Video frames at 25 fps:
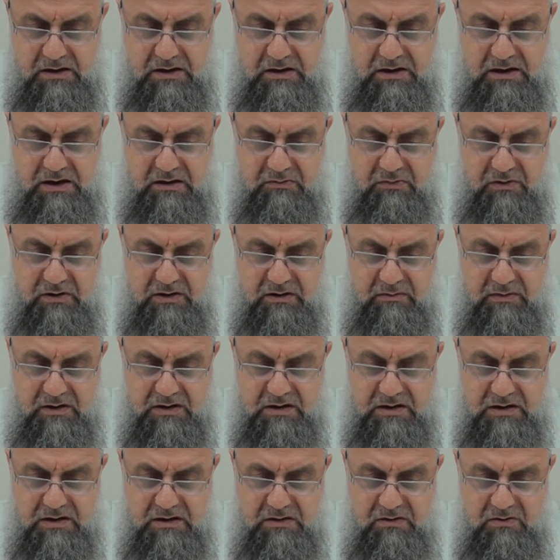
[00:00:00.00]
Her bir
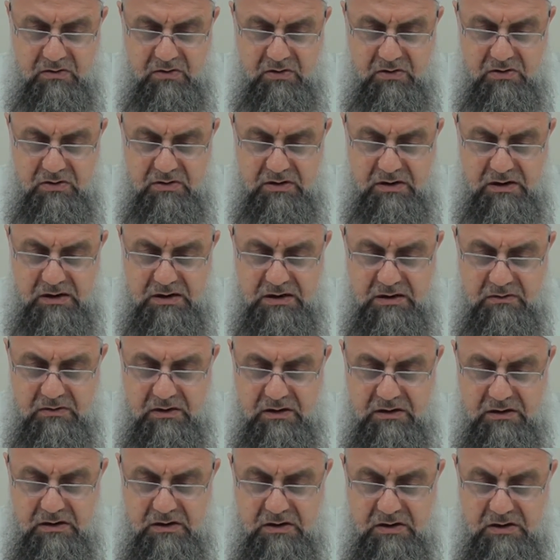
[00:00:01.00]
namaz için on derece
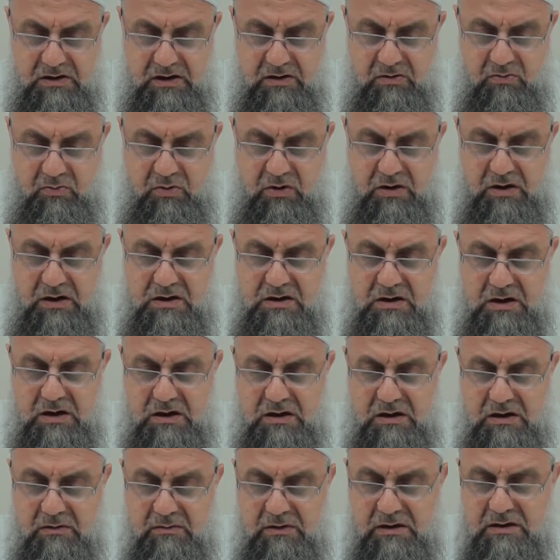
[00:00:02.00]
vardır. İşte böylece
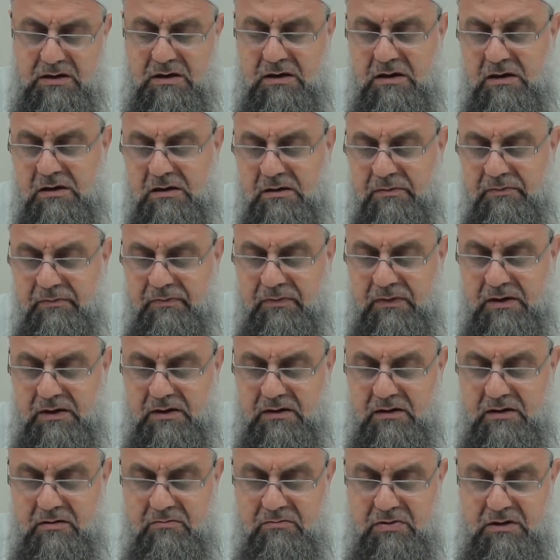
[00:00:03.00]
el namaz eder.
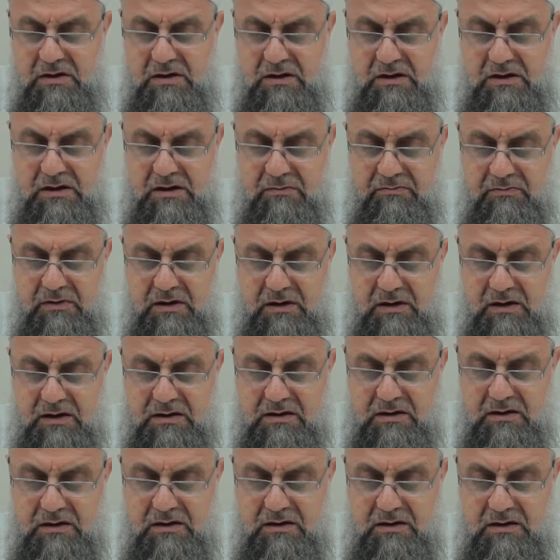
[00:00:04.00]
Kim bir iyilik yapmayı
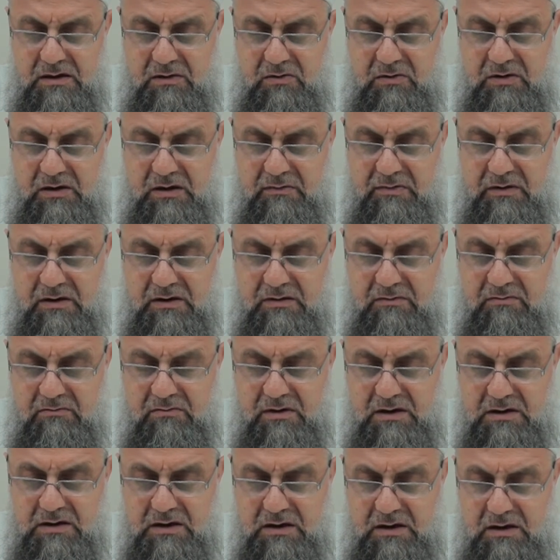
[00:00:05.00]
kasteder de onu
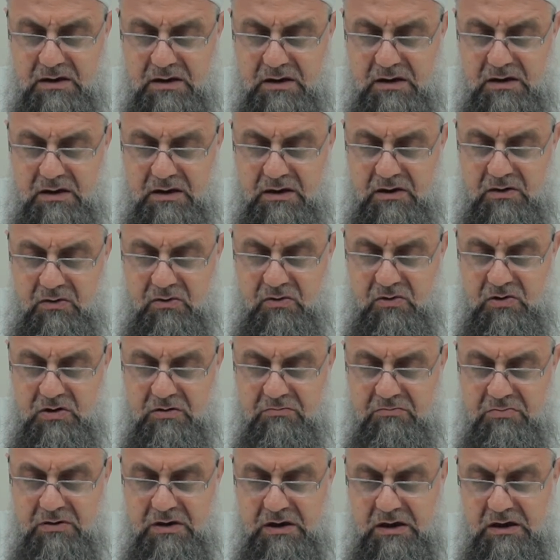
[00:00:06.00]
yapmazsa onun
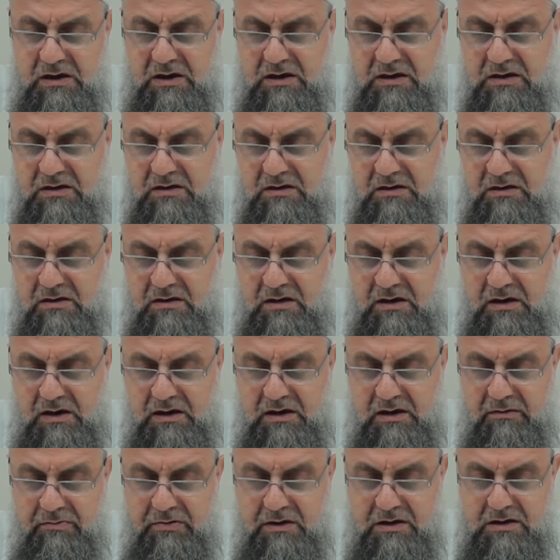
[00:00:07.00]
için bir iyilik yazılır. Eğer
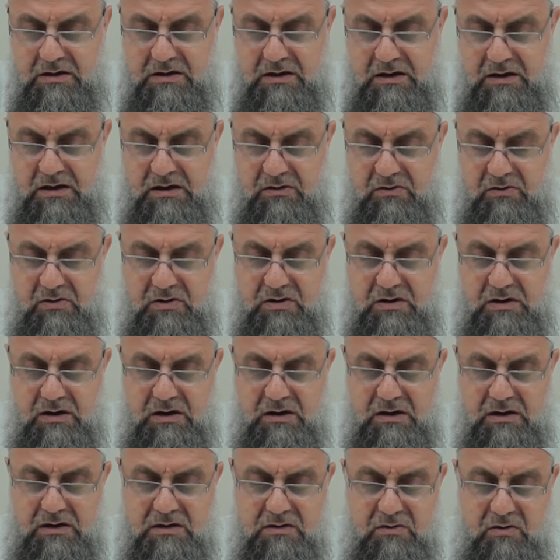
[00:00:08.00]
yaparsa onun için
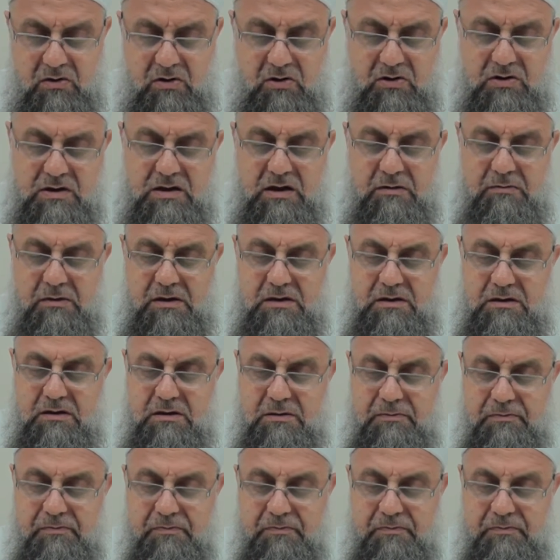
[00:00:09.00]
en az on sevap yazılır.